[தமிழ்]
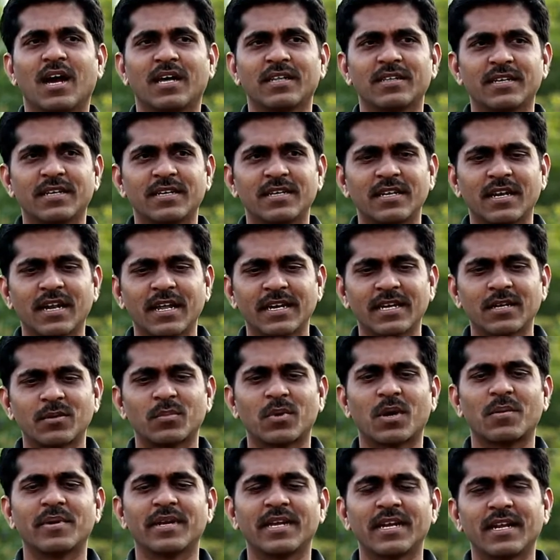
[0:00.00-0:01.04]
அந்த ரெண்டு லைனை
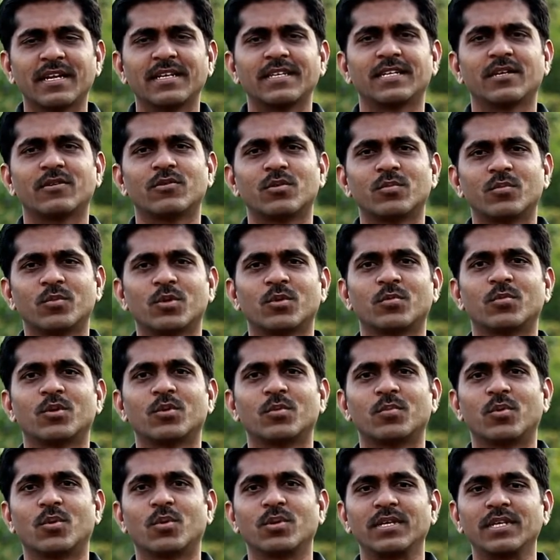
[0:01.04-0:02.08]
அப்படியே லைட்டாக ஒரு
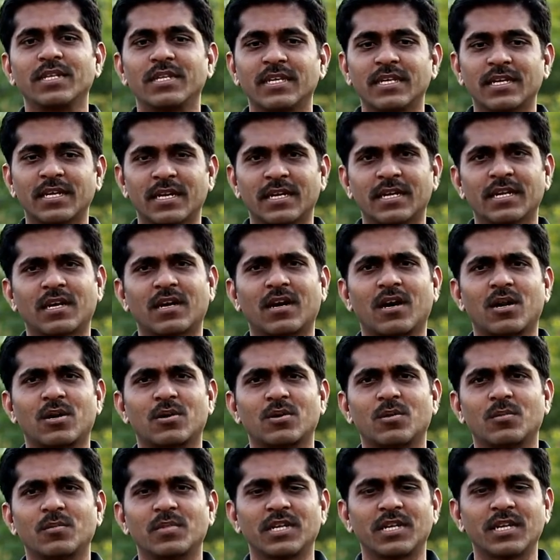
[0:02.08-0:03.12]
முணுமுணுப்போம் இதுக்கு என்ன
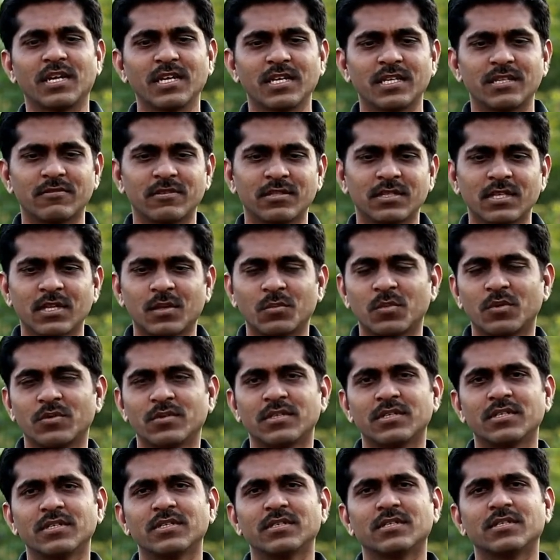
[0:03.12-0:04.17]
காரணம் அப்படின்னா இது வந்து நம்ம
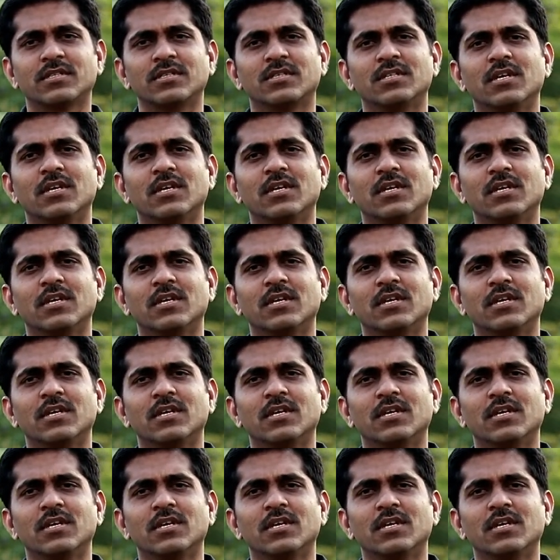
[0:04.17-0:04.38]
வந்து